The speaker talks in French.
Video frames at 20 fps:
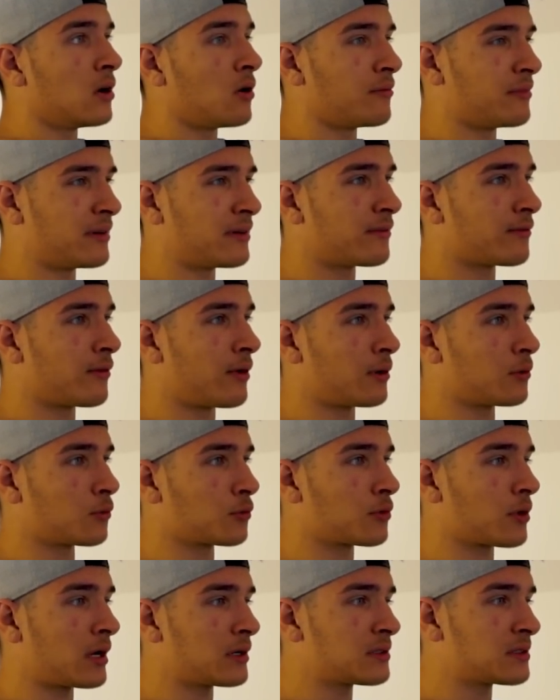On va voir
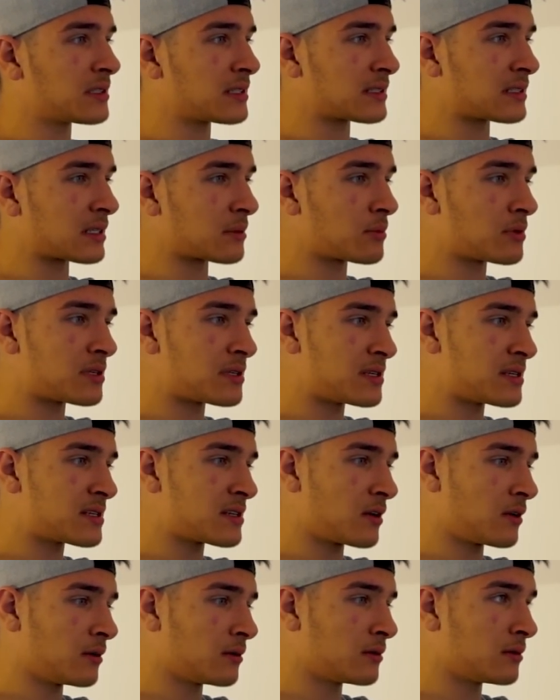donc Ryzen 5
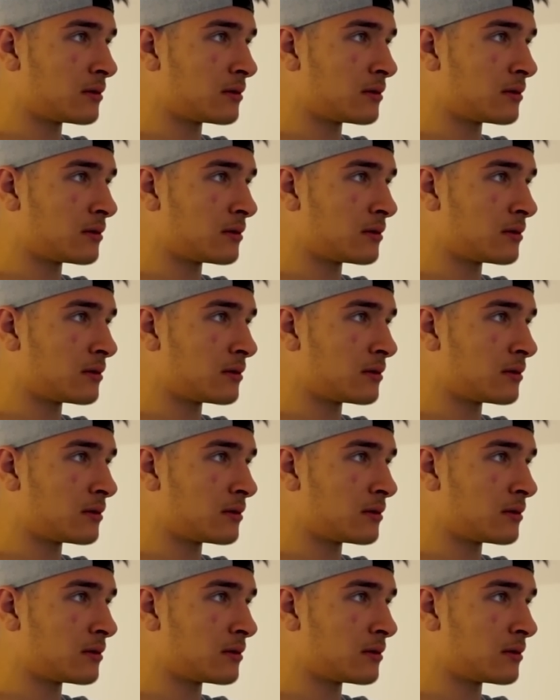5600